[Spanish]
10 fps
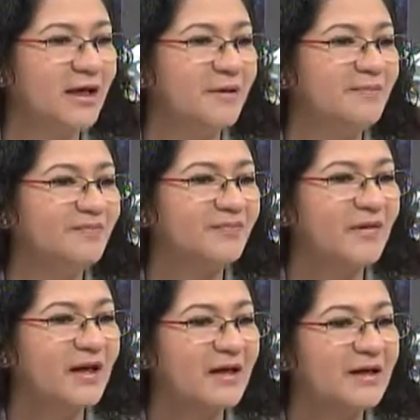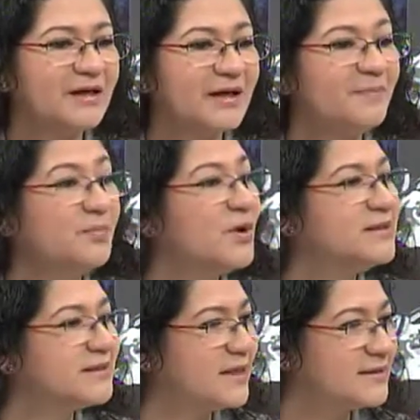em,
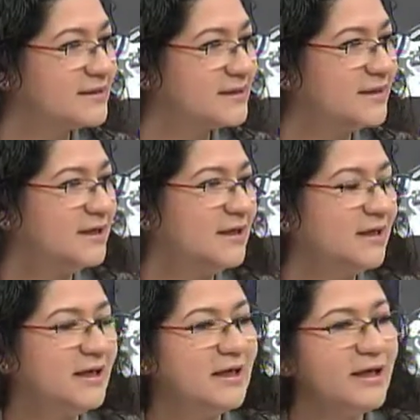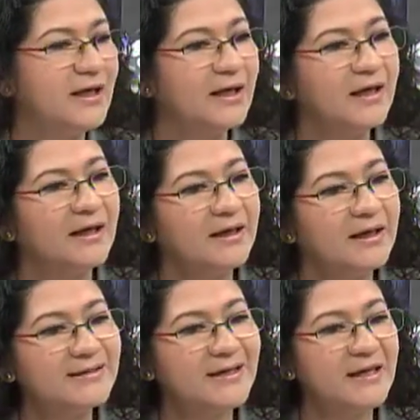respuestas eh,
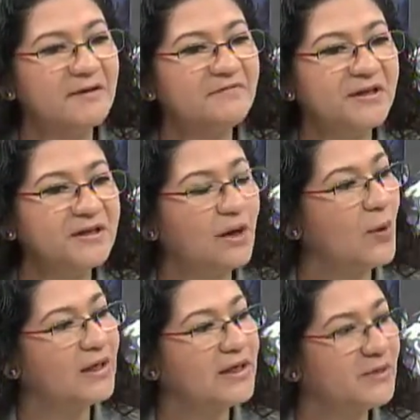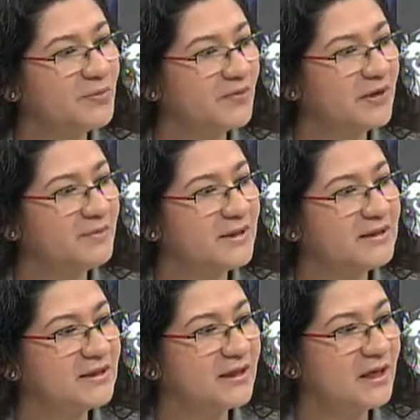que se dan frente a cualquier
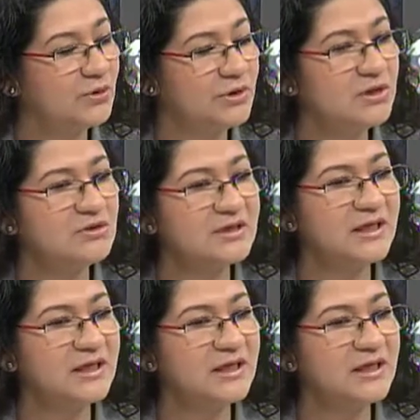problemática. Los niños y